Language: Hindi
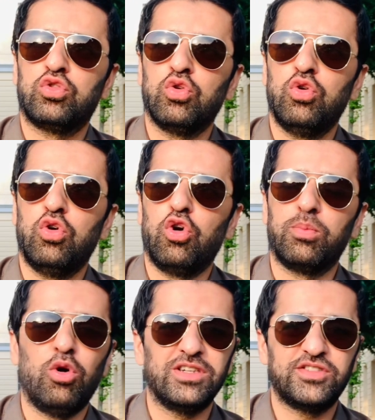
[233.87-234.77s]
तो और
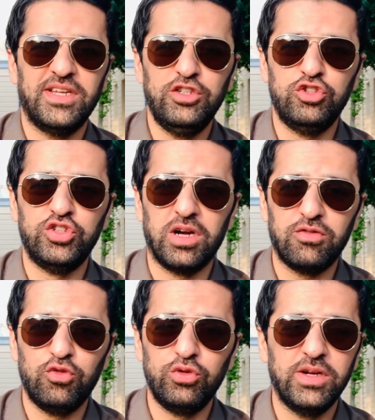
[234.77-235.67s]
बहुत सारी जो जंक
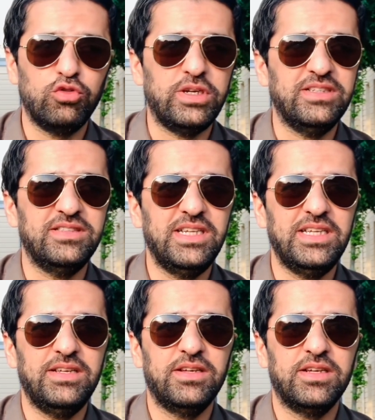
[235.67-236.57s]
फूड है वो
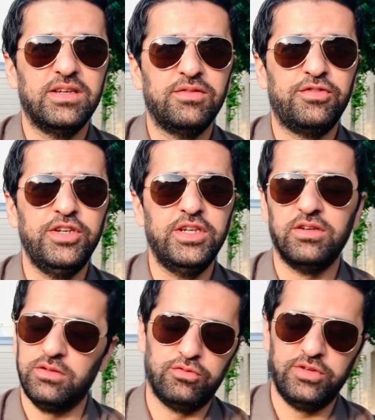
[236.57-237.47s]
ईज़िली फ्री
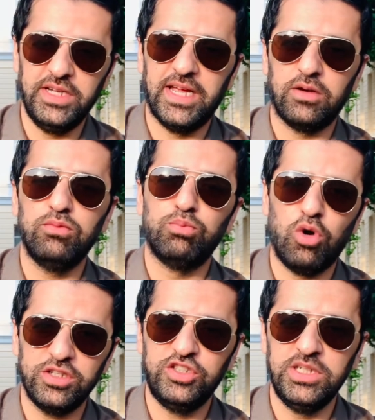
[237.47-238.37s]
फ्री uh, कह रहा हूँ
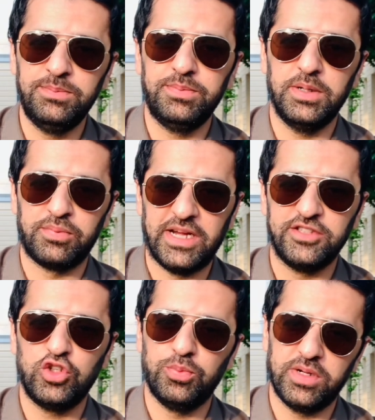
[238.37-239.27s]
बहुत चीप प्राइस
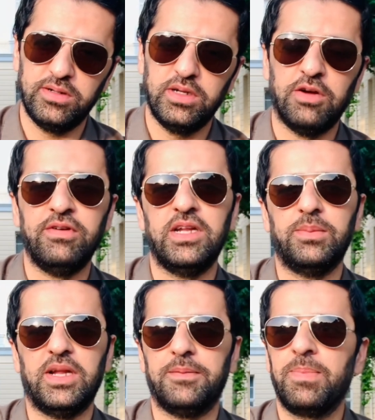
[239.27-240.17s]
के ऊपर
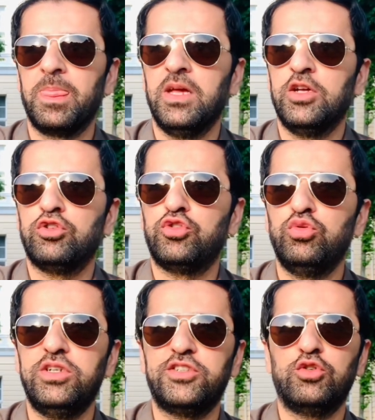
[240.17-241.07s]
अवेलेबल है तो
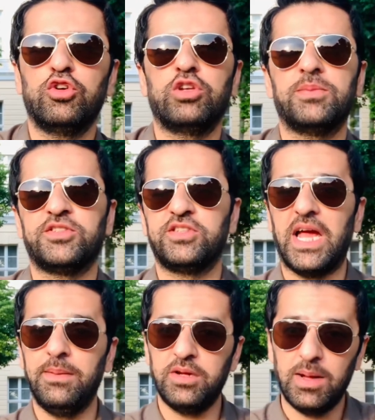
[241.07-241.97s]
स्टूडेंट्स क्योंकि उनके पास
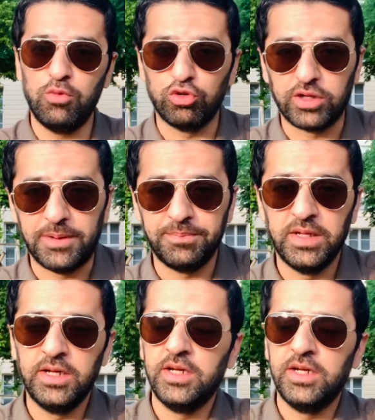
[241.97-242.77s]
टाइम कम होता है